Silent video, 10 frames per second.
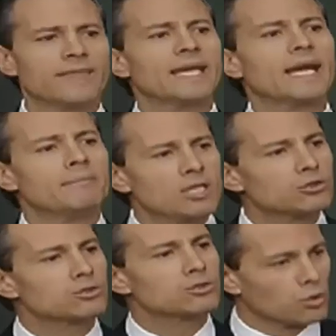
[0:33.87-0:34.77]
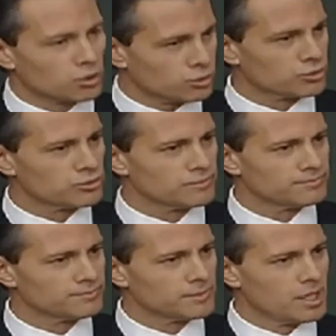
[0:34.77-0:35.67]
ni caminos cortos.
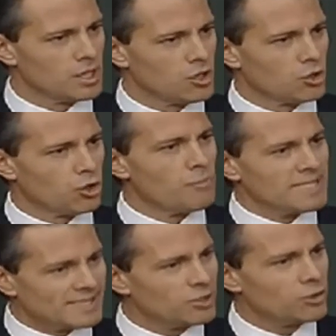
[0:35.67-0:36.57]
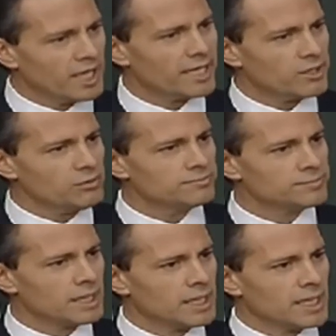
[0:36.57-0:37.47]
Convencido de ello,
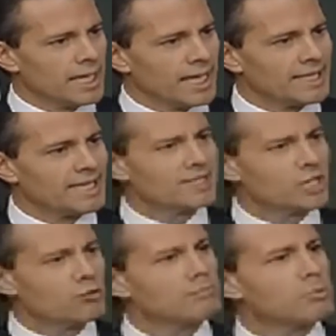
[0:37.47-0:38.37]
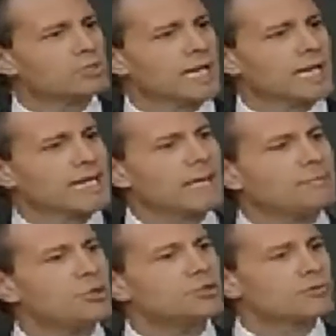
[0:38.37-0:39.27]
he decidido impulsar
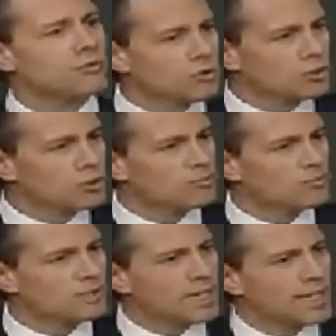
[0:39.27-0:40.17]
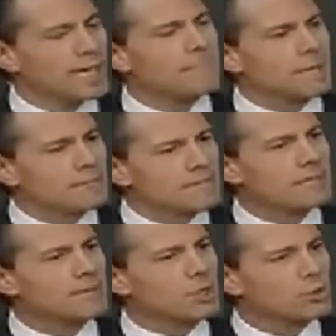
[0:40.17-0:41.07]
cambios de fondo que
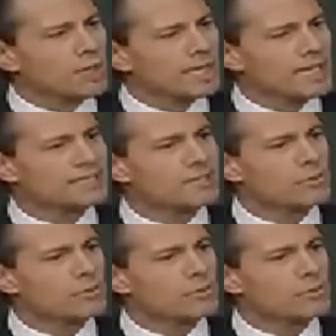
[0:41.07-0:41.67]
permitan mejorar la